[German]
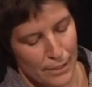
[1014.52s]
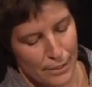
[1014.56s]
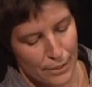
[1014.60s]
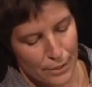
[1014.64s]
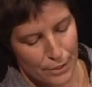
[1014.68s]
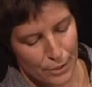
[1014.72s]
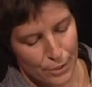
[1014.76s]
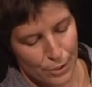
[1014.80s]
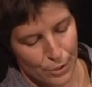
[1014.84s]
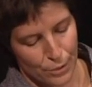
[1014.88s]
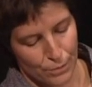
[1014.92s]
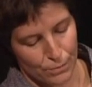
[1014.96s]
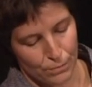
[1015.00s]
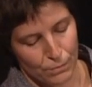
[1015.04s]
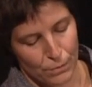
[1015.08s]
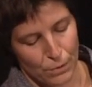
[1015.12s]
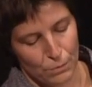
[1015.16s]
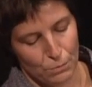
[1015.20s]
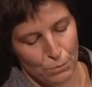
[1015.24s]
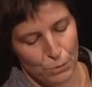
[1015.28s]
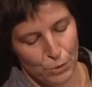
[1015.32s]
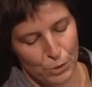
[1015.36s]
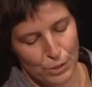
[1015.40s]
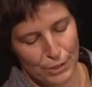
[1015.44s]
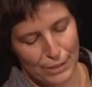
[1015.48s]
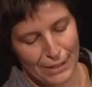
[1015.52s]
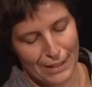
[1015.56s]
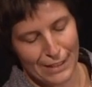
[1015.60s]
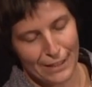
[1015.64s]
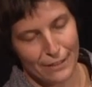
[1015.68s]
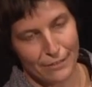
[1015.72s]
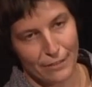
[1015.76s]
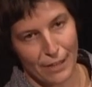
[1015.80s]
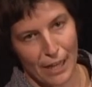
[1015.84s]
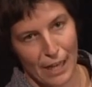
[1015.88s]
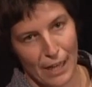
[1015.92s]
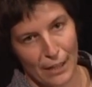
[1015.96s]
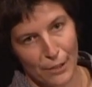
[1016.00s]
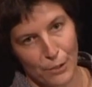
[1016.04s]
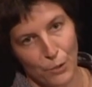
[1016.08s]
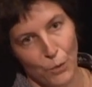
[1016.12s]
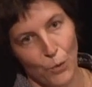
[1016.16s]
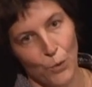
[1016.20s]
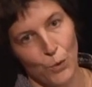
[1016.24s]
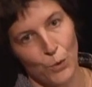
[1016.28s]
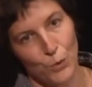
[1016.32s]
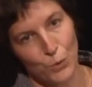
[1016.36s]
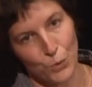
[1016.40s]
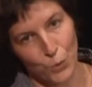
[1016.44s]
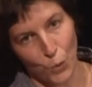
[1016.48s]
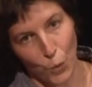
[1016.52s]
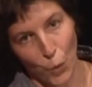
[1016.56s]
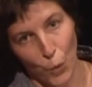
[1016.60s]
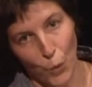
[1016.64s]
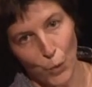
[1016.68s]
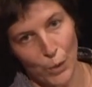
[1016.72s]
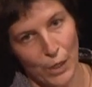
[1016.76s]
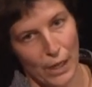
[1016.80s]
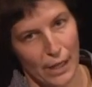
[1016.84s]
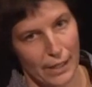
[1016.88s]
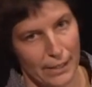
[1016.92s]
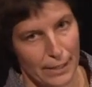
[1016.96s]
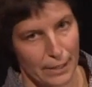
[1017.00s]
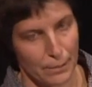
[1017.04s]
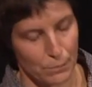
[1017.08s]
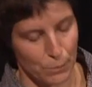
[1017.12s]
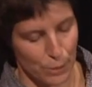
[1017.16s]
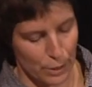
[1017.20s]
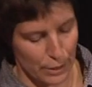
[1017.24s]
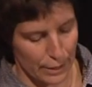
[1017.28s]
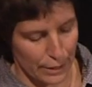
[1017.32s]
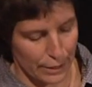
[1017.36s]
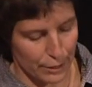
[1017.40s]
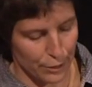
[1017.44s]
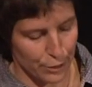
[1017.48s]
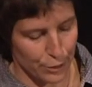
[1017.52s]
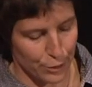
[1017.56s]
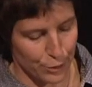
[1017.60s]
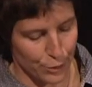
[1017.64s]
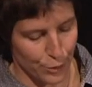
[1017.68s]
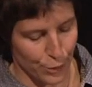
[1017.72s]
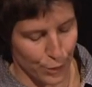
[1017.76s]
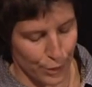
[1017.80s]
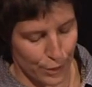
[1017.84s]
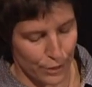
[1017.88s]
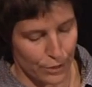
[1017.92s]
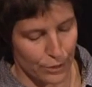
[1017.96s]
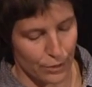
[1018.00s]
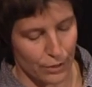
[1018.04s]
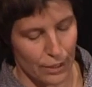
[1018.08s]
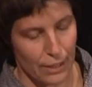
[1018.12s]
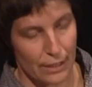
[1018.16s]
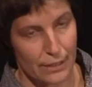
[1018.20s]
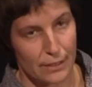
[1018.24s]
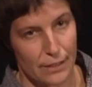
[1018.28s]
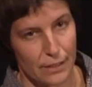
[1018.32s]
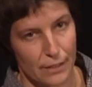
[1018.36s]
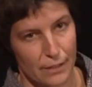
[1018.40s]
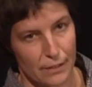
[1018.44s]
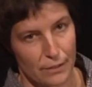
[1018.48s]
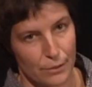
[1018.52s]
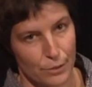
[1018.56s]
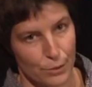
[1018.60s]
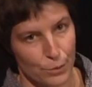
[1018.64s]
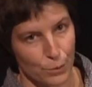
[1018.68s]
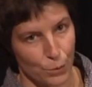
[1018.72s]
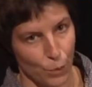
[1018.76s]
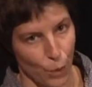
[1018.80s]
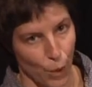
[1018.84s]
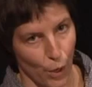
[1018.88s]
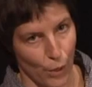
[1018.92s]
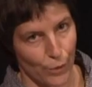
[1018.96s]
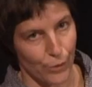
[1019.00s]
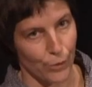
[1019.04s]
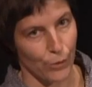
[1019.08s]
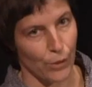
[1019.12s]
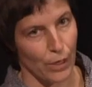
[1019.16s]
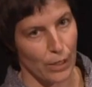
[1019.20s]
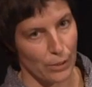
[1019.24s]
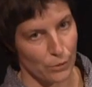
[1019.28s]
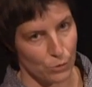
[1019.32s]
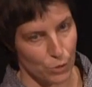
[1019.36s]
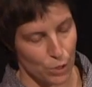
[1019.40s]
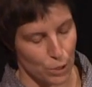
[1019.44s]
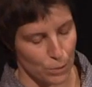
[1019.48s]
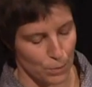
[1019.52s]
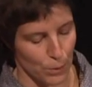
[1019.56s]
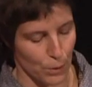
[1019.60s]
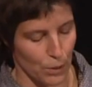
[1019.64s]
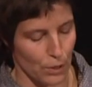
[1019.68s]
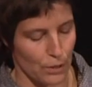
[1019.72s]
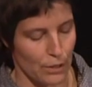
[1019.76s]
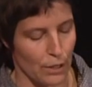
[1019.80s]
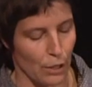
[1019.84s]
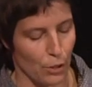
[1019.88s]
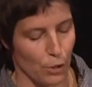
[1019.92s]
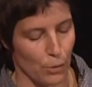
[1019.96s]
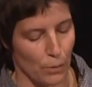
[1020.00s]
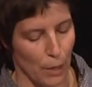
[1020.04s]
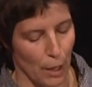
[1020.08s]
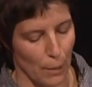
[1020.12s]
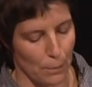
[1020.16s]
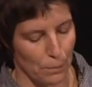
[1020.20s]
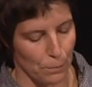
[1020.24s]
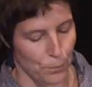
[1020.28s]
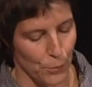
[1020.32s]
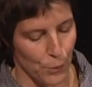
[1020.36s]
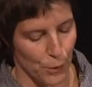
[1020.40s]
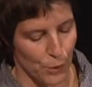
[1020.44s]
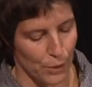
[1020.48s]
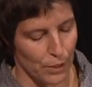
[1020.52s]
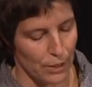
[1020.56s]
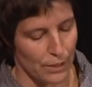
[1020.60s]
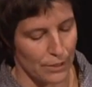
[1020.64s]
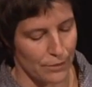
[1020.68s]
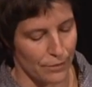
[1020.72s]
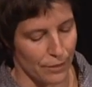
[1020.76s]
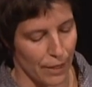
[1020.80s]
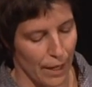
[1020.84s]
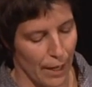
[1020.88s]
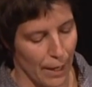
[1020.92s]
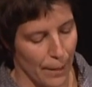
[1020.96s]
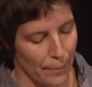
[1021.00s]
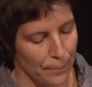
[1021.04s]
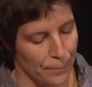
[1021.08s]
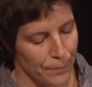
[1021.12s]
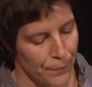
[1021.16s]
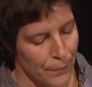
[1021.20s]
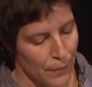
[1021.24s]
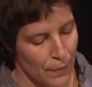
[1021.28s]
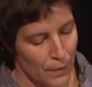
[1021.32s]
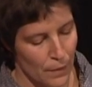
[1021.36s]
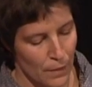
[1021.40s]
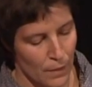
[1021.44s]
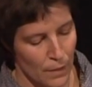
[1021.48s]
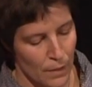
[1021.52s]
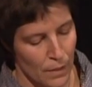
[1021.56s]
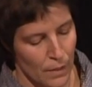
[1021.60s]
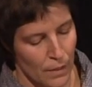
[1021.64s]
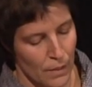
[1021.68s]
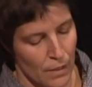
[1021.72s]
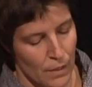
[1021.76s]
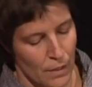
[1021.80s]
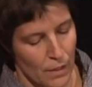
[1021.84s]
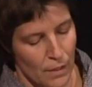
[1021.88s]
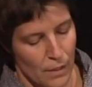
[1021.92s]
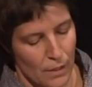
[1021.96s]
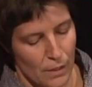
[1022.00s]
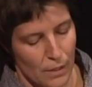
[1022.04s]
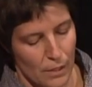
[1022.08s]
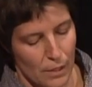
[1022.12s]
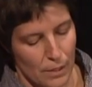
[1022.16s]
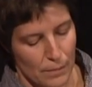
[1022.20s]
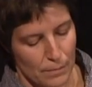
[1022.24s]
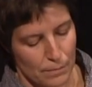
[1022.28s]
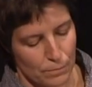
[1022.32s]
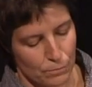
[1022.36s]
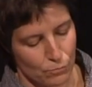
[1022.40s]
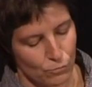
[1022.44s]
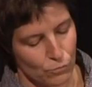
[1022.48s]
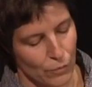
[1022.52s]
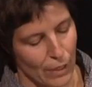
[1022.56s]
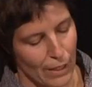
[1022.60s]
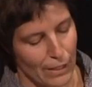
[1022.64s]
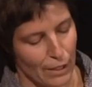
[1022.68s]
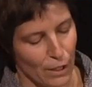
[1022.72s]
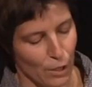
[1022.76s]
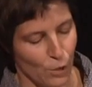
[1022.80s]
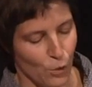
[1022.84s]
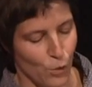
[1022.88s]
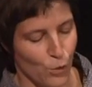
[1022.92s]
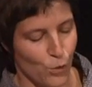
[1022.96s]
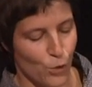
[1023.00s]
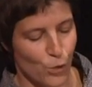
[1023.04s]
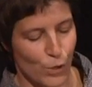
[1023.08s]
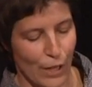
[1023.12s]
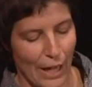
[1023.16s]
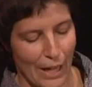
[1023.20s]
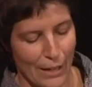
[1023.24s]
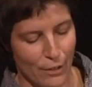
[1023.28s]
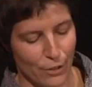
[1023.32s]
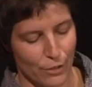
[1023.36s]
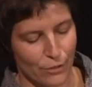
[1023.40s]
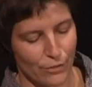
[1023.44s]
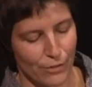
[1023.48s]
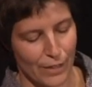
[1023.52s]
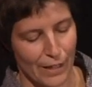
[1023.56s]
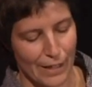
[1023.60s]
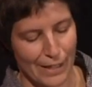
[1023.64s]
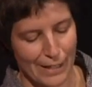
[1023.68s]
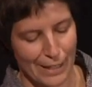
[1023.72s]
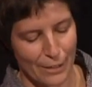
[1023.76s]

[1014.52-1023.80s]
zum Musikwerk und oder dem Musikstück, sodass die Zuordnung halt ursprünglich auch überhaupt möglich war. Ähm, eine Logokennung wäre